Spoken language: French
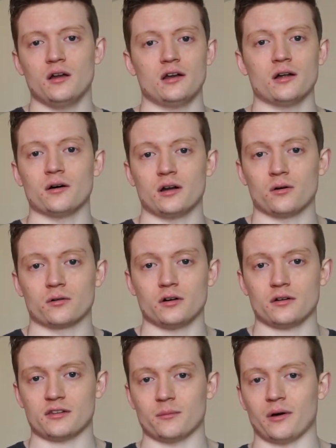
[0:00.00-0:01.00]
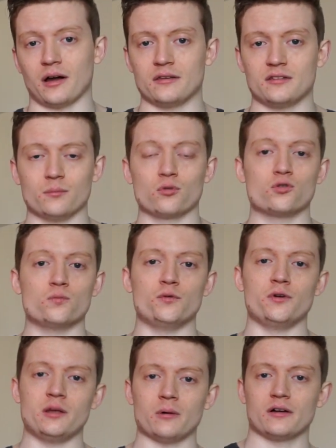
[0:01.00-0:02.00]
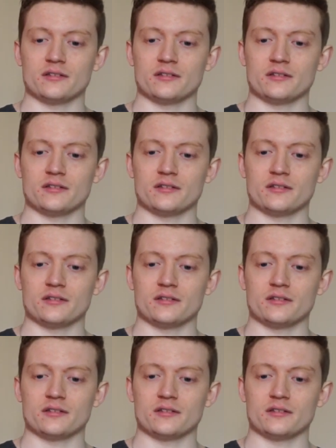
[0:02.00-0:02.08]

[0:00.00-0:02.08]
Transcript: Là, là encore, c'est pareil, c'est beaucoup plus libre.